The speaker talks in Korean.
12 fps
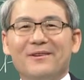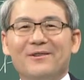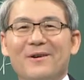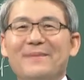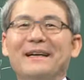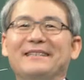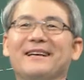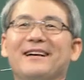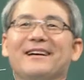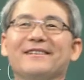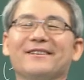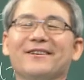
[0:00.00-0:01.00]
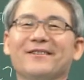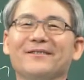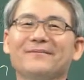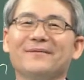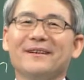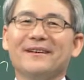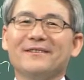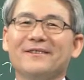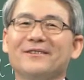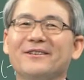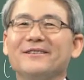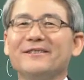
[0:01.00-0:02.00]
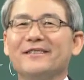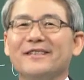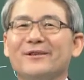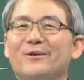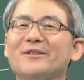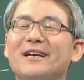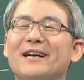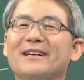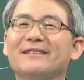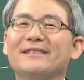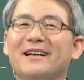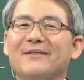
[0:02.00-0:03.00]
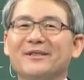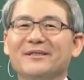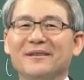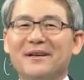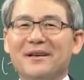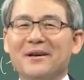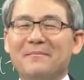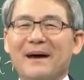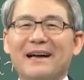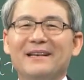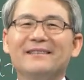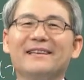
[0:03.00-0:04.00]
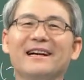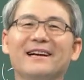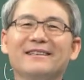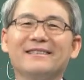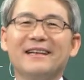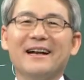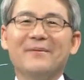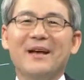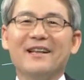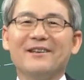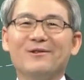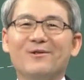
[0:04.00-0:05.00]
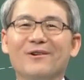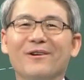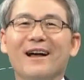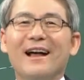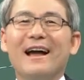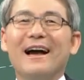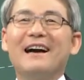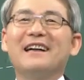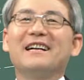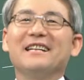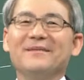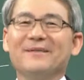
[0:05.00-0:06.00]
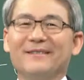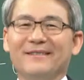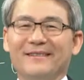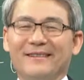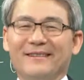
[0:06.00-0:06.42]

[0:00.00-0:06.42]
그와 마찬가지예요. 그래서 저는 기도 잘하는 사람은 말을 잘하는 사람이 아니고 하나님을